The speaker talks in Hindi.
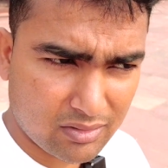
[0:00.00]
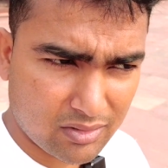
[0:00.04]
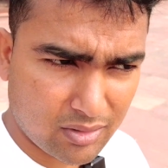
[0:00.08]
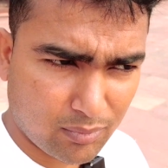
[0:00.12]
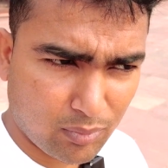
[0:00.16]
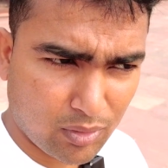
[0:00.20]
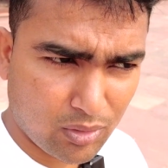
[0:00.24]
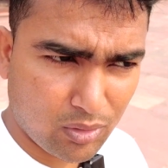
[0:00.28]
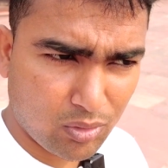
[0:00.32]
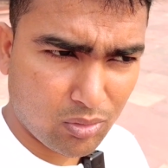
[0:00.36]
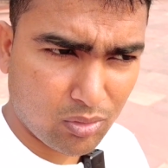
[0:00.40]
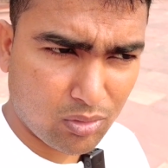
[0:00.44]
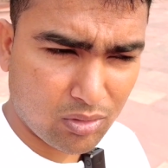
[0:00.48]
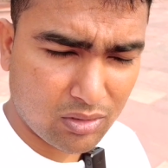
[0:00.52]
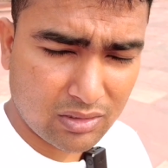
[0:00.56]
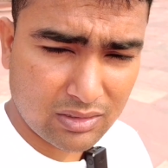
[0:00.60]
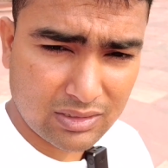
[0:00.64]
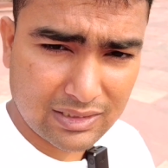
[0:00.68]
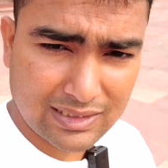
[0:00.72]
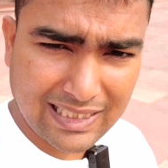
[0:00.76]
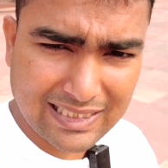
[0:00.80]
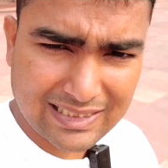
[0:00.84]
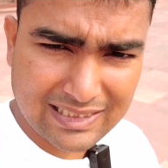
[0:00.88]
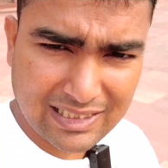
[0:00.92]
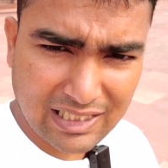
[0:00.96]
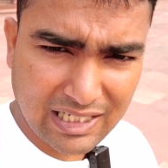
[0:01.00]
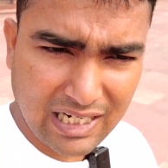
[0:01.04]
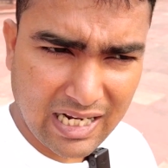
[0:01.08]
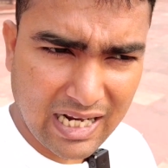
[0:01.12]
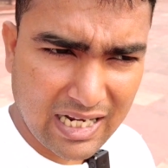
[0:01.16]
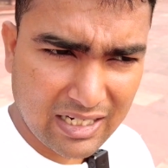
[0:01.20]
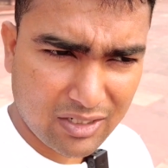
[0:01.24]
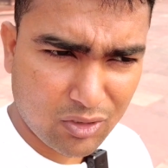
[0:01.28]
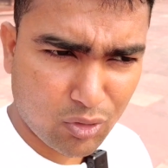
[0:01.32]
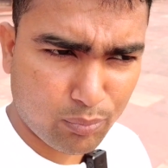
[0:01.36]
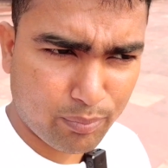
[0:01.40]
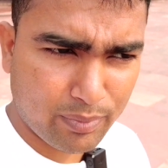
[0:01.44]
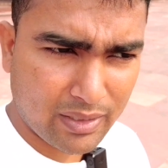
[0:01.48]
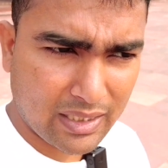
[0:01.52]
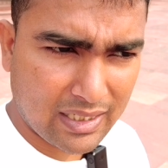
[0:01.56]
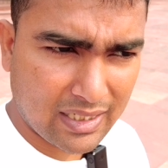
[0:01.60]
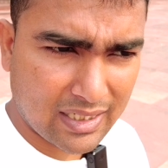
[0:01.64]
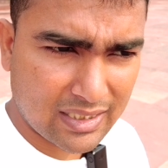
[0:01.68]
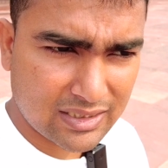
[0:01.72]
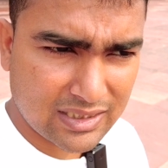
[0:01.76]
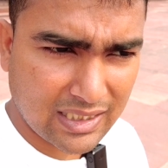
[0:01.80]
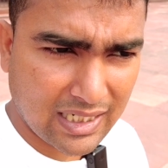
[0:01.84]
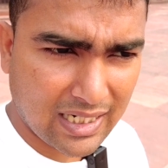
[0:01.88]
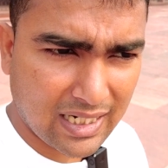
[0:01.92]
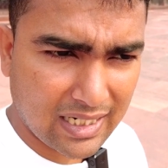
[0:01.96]
समझ लो दस लाख रुपये
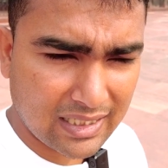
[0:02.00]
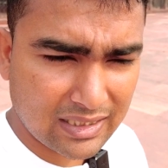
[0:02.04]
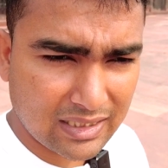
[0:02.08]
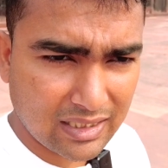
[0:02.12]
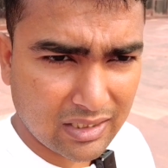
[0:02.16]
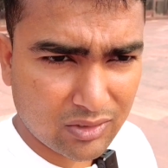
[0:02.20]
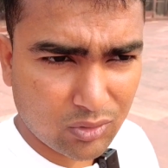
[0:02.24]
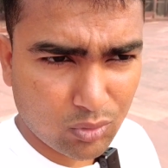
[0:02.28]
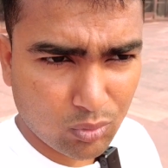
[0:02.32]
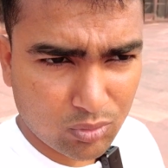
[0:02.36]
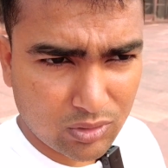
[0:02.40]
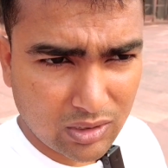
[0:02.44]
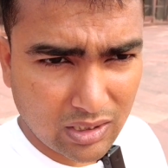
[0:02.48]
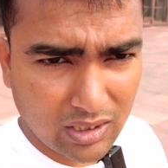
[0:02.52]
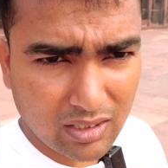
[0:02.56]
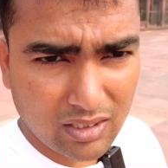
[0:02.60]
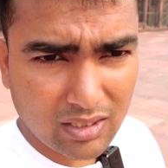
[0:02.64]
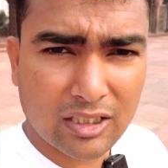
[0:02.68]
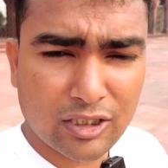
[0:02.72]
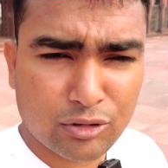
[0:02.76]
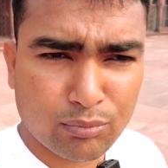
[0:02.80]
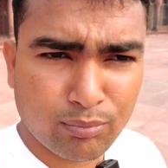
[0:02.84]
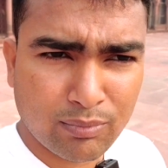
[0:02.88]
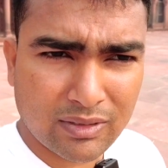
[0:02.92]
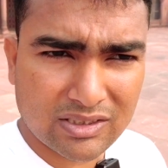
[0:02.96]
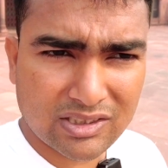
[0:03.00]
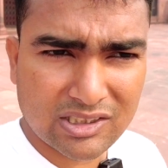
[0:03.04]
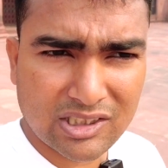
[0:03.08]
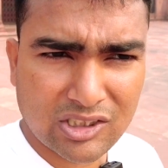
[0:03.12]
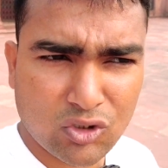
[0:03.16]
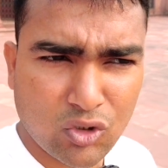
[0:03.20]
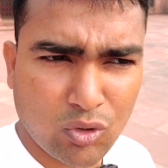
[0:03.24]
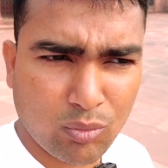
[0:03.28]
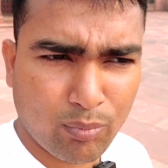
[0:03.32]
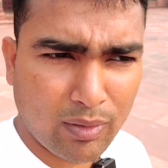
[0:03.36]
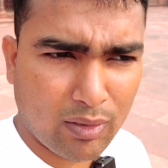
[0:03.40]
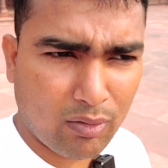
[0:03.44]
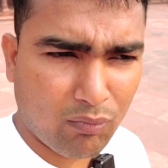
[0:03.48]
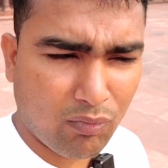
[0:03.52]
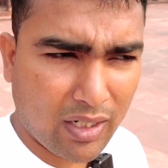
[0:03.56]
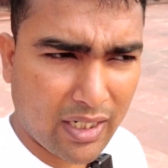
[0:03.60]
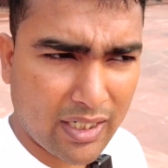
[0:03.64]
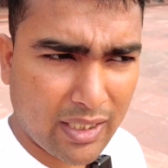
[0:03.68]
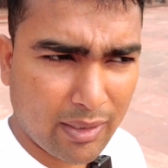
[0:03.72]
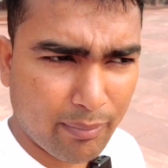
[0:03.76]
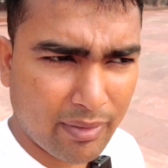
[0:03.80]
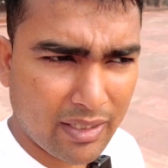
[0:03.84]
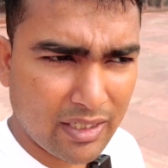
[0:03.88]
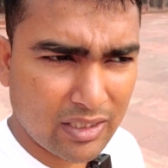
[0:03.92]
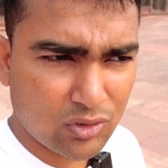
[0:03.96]
खर्चा आया था टोटल इस मस्जिद को
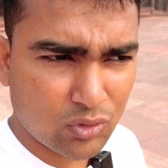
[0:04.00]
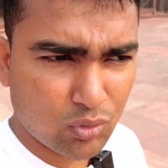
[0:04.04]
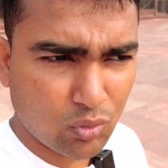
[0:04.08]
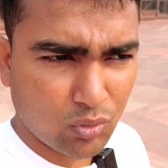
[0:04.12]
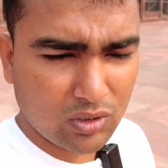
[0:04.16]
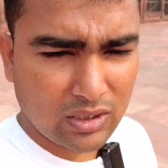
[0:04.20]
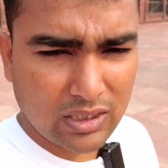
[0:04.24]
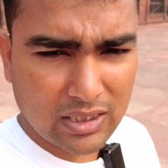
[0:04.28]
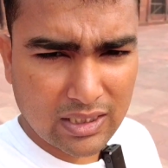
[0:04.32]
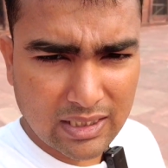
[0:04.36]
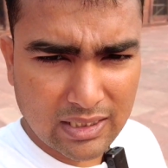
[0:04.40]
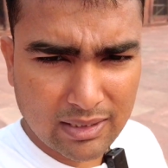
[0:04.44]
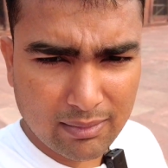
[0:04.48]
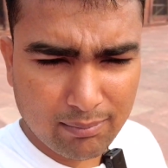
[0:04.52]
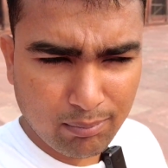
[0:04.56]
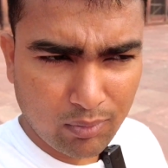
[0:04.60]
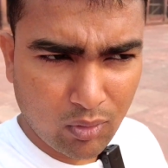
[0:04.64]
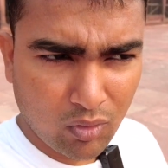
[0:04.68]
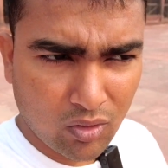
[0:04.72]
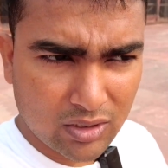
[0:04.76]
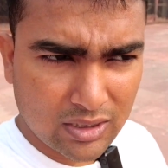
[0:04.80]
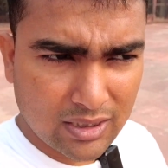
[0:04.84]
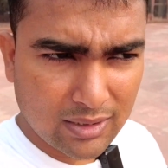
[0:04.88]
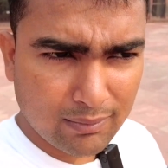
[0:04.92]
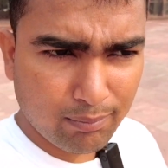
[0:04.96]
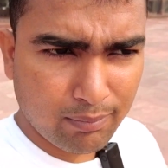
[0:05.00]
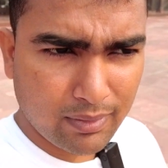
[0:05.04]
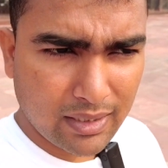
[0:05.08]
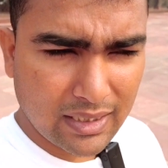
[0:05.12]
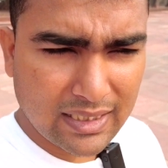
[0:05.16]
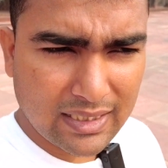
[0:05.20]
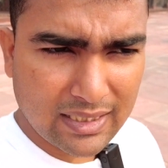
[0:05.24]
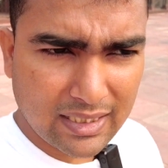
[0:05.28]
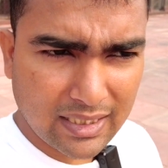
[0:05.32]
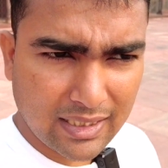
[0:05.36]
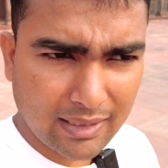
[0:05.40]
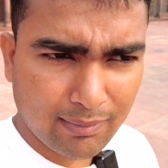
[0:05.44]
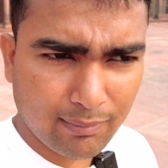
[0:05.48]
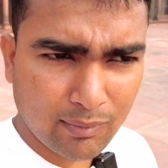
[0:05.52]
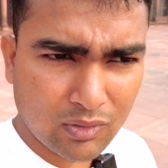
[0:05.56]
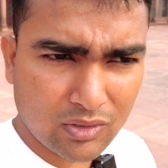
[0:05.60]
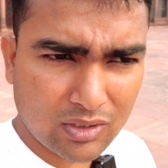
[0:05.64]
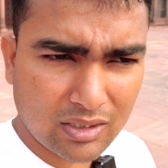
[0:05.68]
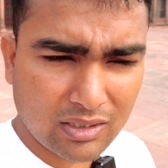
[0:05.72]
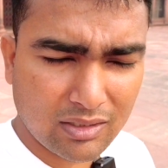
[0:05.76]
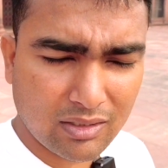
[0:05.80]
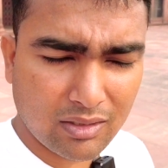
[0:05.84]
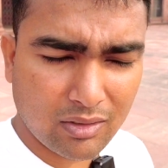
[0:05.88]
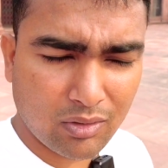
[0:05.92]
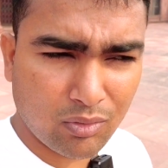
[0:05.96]
बनवाने में जो कि बहुत ही बड़ी रकम
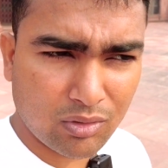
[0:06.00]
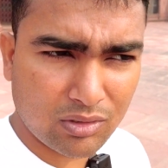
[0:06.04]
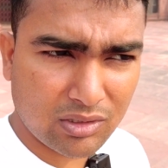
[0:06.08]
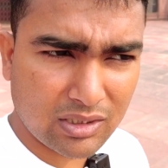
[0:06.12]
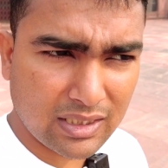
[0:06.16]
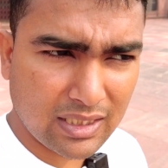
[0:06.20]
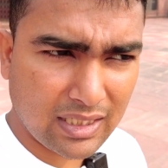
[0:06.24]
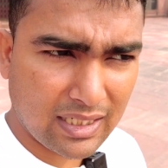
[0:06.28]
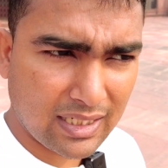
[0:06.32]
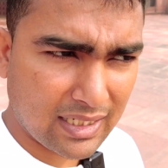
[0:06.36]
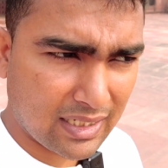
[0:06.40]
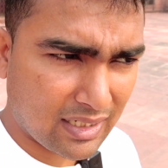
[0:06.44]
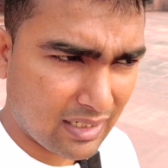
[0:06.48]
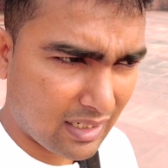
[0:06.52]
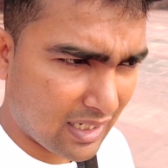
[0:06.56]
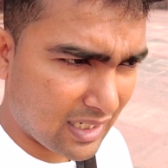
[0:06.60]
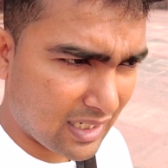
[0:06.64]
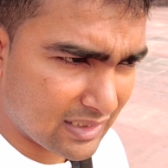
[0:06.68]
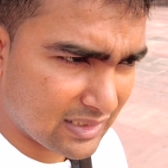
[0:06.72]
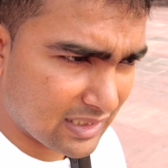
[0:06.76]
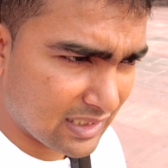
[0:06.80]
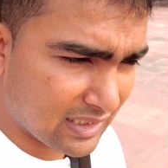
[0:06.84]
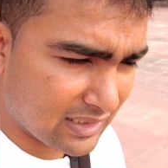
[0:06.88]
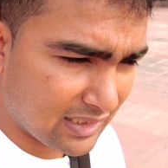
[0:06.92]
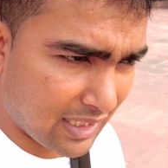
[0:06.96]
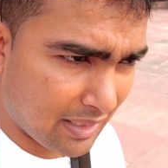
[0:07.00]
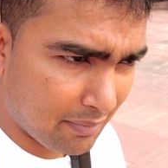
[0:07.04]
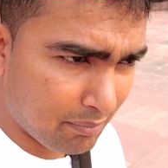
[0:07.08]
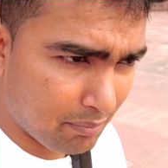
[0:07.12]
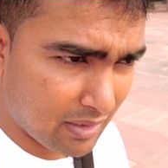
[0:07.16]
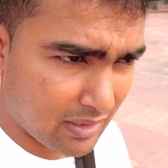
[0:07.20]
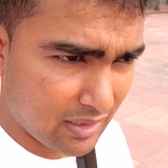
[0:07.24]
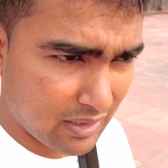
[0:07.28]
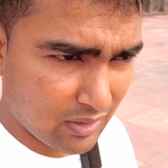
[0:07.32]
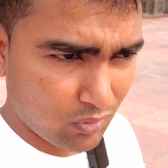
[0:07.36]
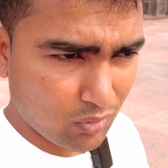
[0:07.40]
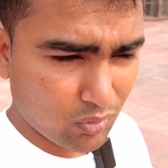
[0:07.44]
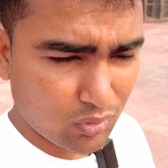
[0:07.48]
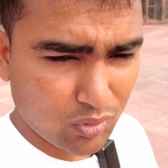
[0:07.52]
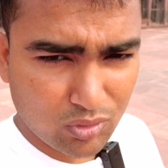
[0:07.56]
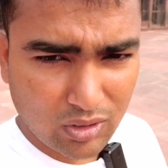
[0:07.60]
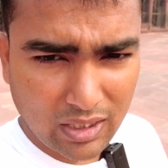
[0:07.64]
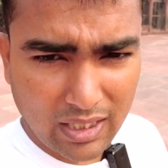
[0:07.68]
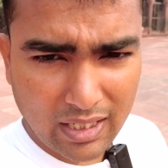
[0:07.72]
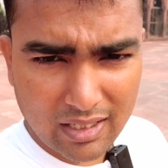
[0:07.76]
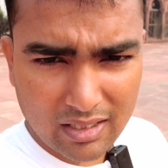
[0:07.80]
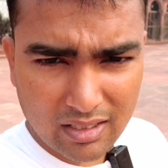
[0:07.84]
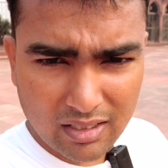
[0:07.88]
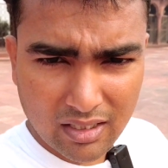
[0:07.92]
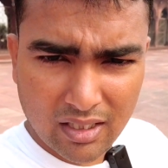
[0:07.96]
होते होती है अगर आज के टाइम में देखो तो
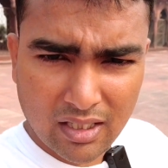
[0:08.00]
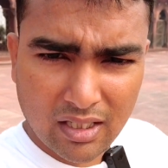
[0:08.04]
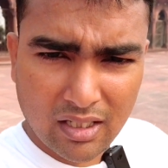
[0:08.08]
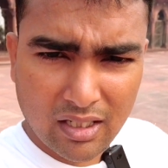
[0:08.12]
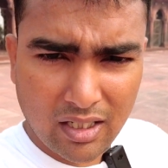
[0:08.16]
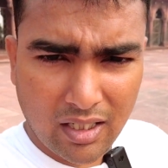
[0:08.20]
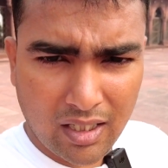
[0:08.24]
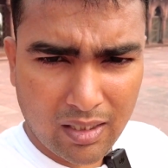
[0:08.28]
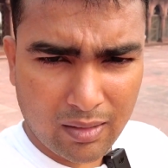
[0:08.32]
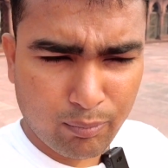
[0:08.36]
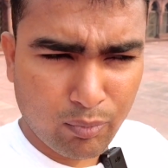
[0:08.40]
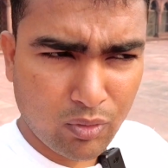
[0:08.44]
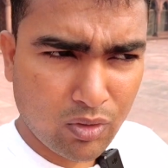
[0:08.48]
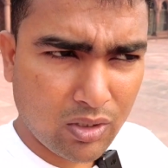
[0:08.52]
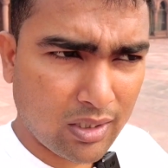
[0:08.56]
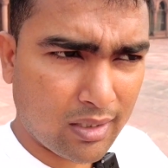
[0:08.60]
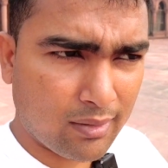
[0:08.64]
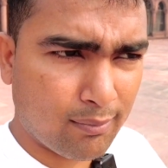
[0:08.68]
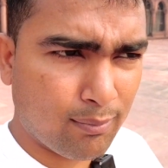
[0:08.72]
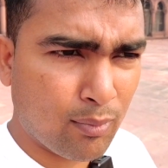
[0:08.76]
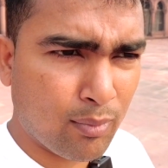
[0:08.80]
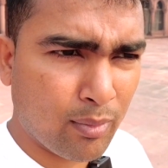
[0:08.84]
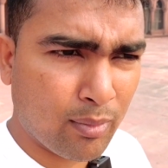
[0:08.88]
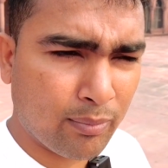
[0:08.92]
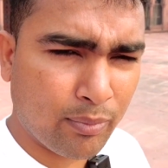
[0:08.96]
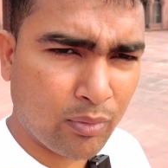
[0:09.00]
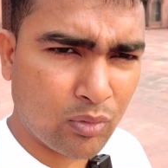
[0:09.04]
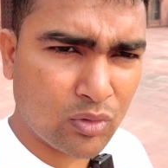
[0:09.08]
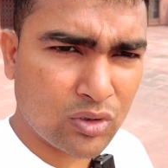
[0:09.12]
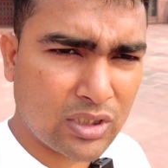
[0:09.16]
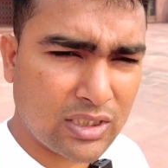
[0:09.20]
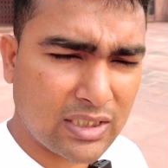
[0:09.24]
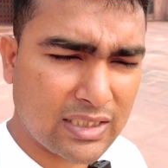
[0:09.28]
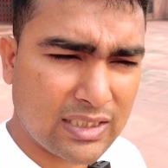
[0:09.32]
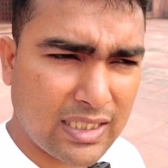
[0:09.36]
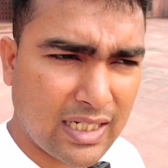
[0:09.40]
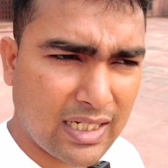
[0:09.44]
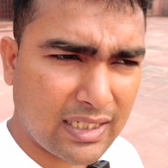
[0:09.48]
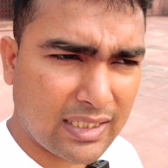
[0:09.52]
यार अरबों खरबों में पहुँचेगी